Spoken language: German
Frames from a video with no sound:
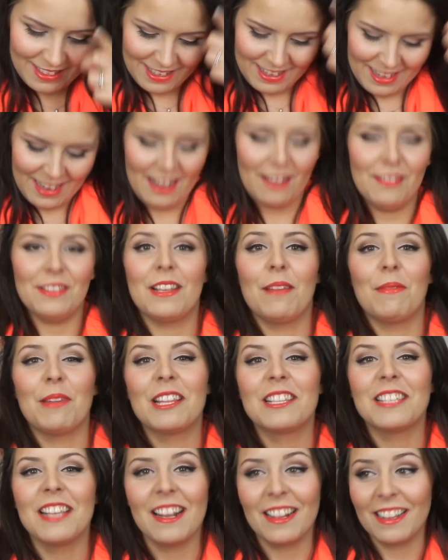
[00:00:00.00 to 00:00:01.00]
Ja, das habe
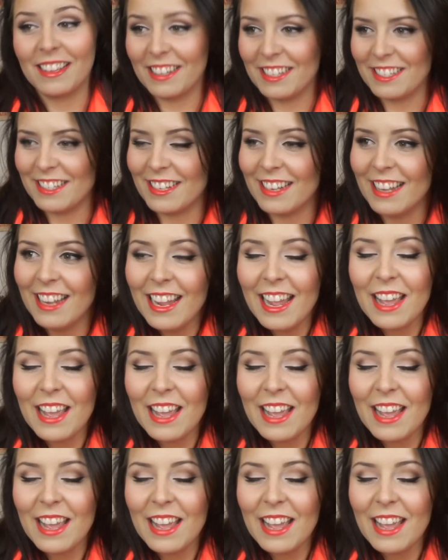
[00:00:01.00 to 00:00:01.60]
ich jetzt hier angerichtet?